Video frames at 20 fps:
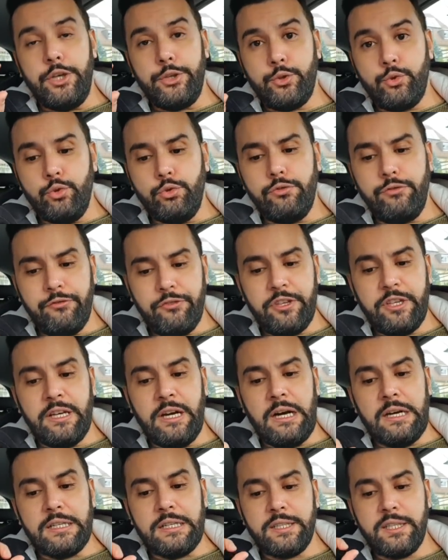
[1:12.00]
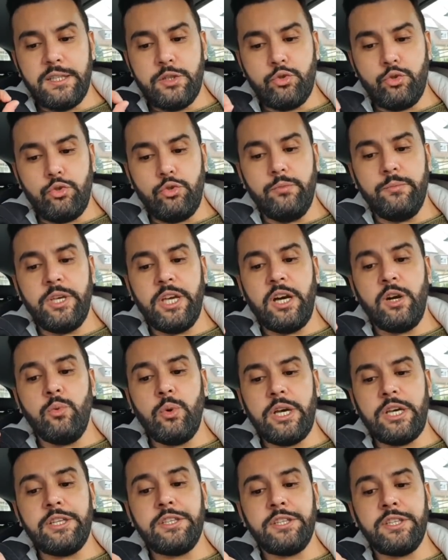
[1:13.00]
توفي
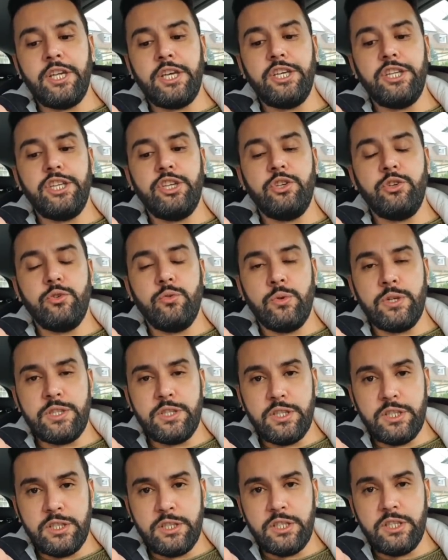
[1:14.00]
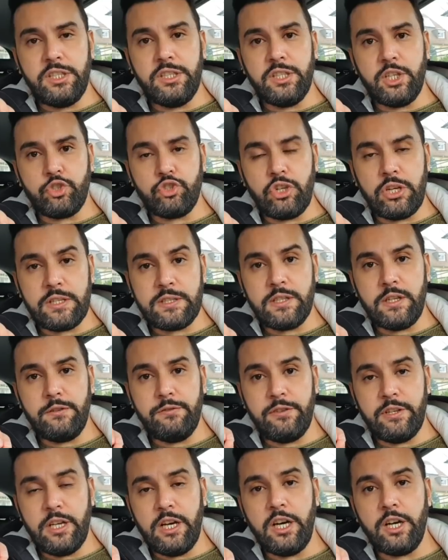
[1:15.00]
962 شخصا
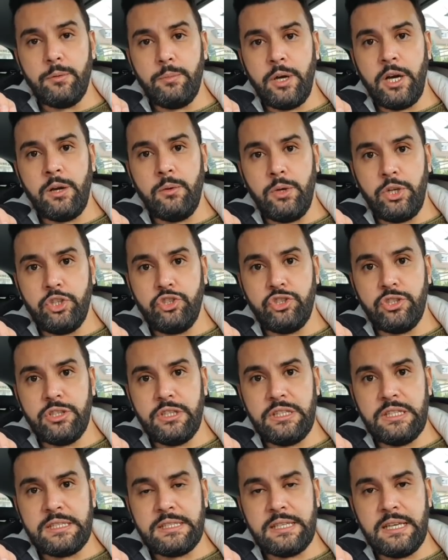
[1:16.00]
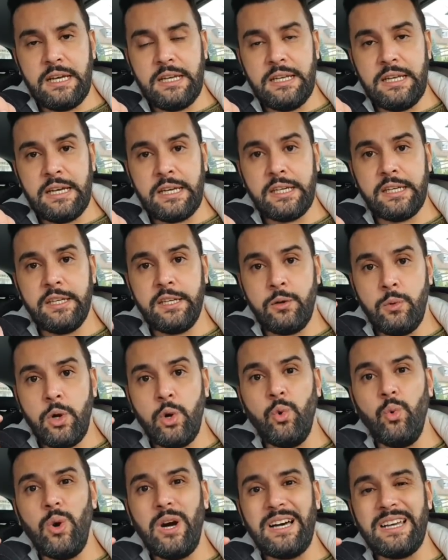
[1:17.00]
في ال 24 ساعة الأخيرة
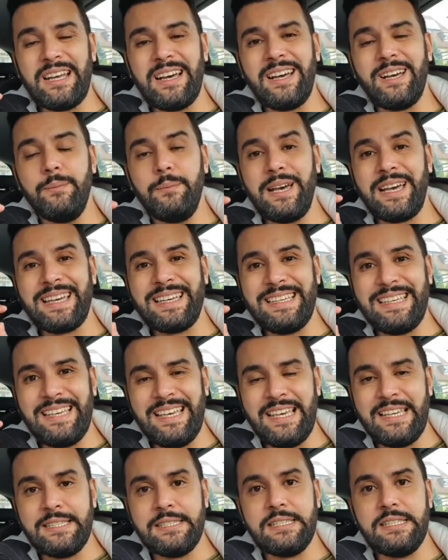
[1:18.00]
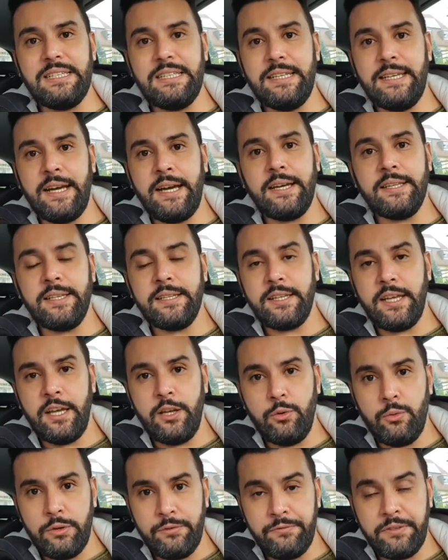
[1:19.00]
وهو رقم قياسي لعدد
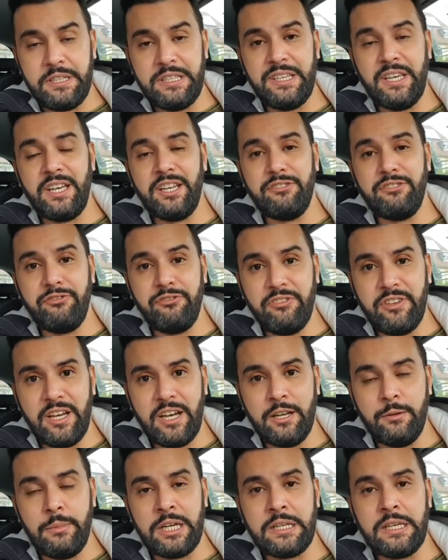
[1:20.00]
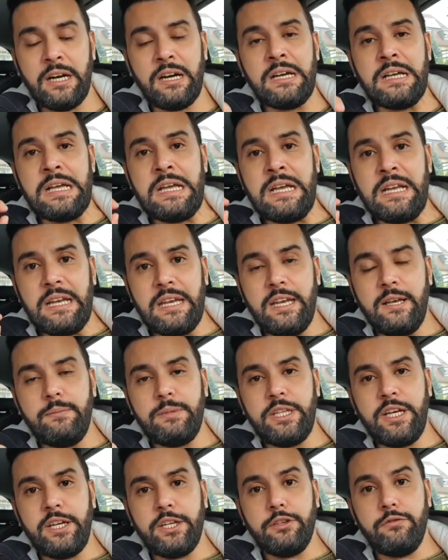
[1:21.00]
الوفيات في ألمانيا لم
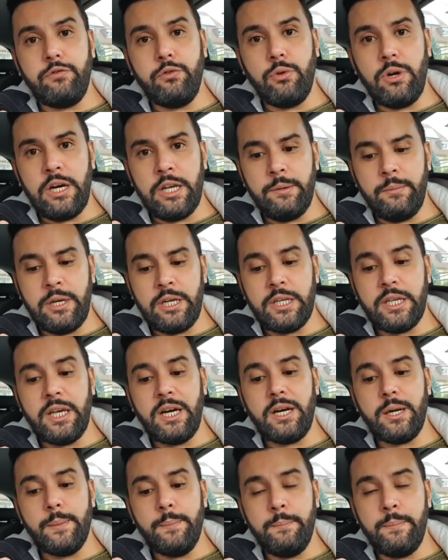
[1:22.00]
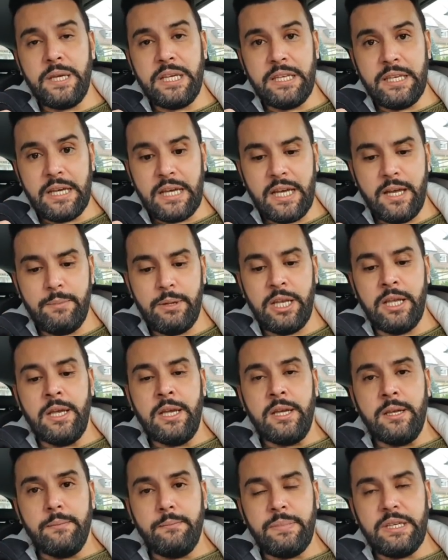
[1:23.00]
تعرفه ألمانيا من قبل
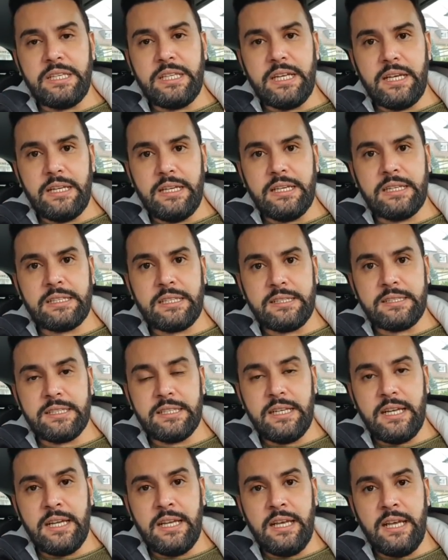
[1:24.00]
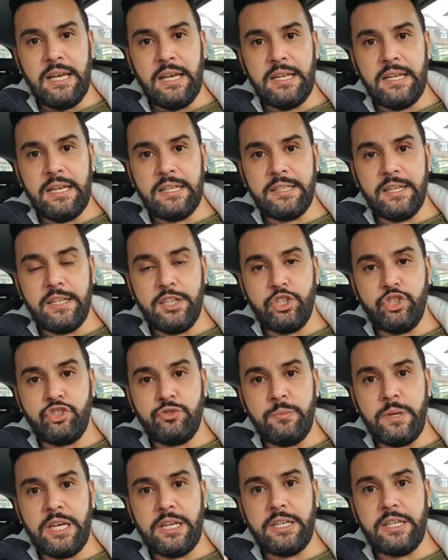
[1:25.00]
بذلك تصل الحالات
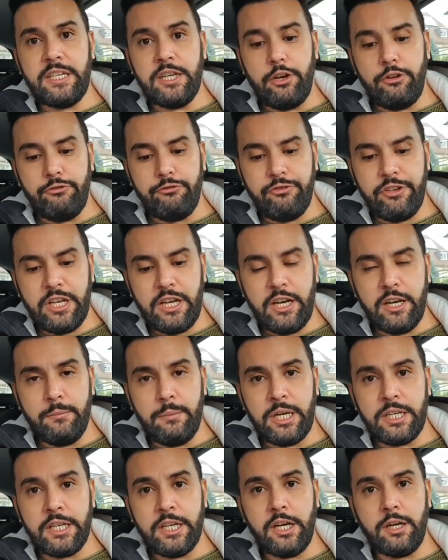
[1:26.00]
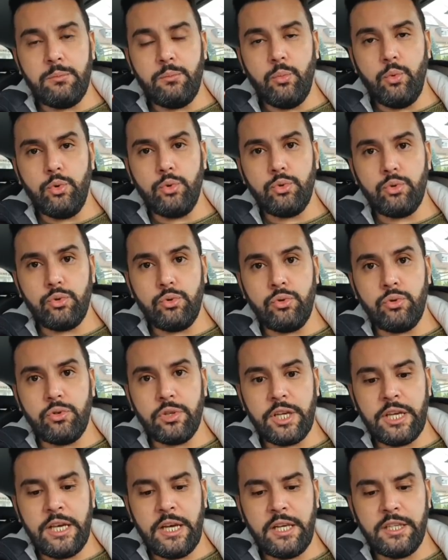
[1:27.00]
الإجمالية في ألمانيا منذ
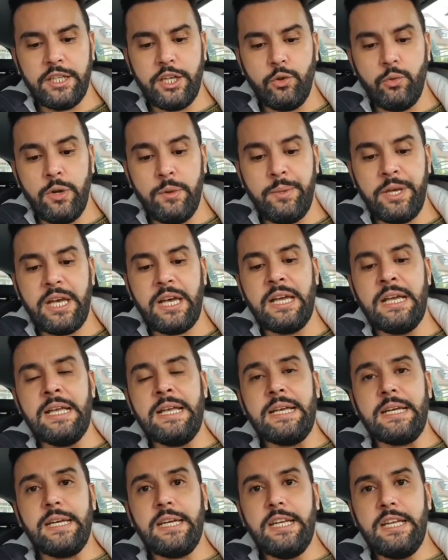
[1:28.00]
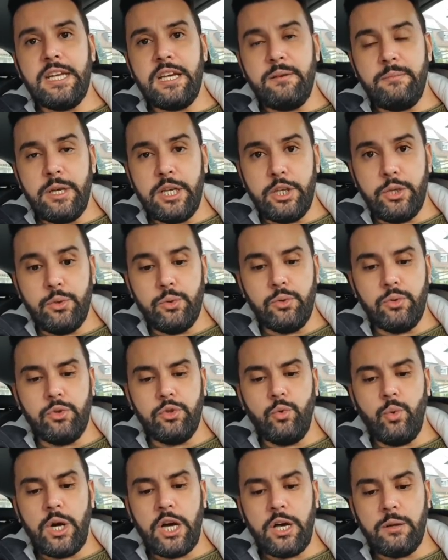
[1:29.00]
ظهور هذا الوباء إلى مليون
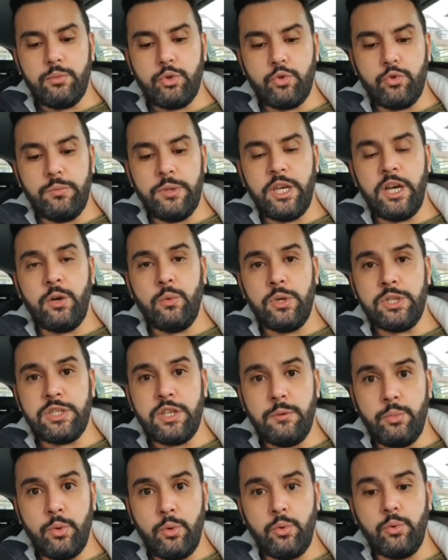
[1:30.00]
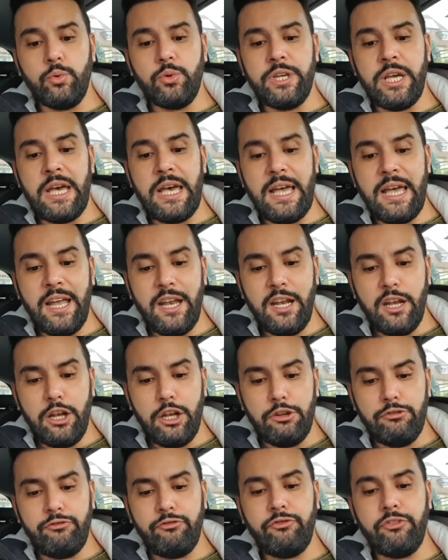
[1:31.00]
وخمسمائة وسبعون
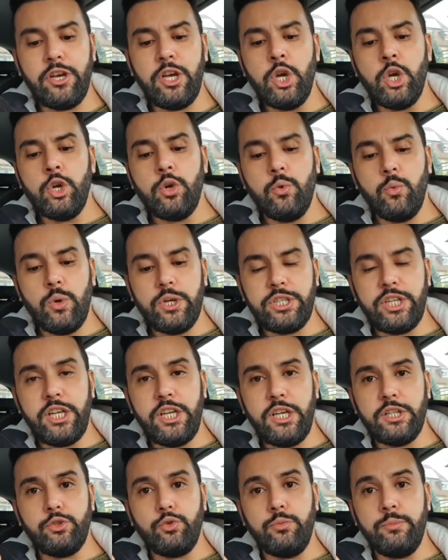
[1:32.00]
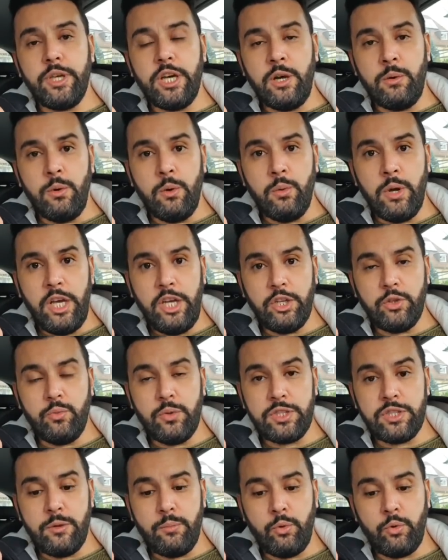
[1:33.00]
ألف وثلاثمائة وواحد
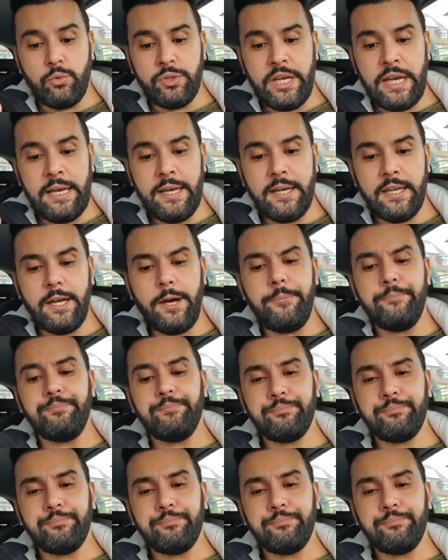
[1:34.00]
وسبعون حالة